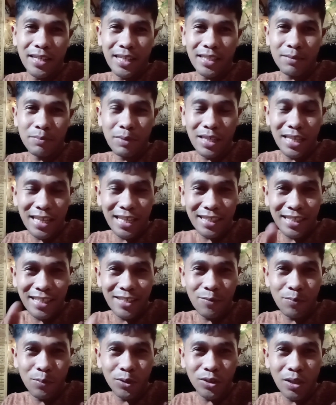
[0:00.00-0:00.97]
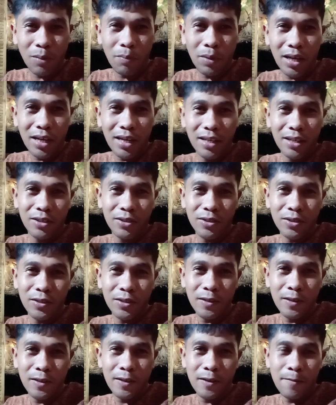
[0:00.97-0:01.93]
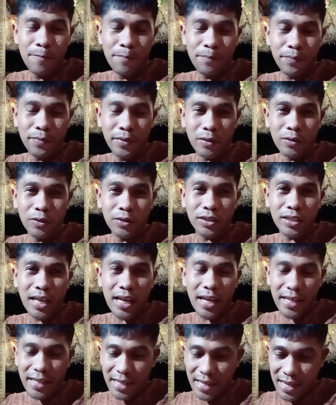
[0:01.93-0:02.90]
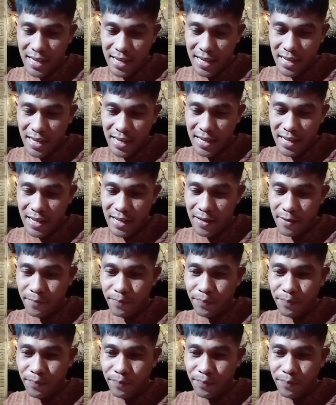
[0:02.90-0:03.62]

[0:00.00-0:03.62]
at makikita niyo po sa video na kung saan uh,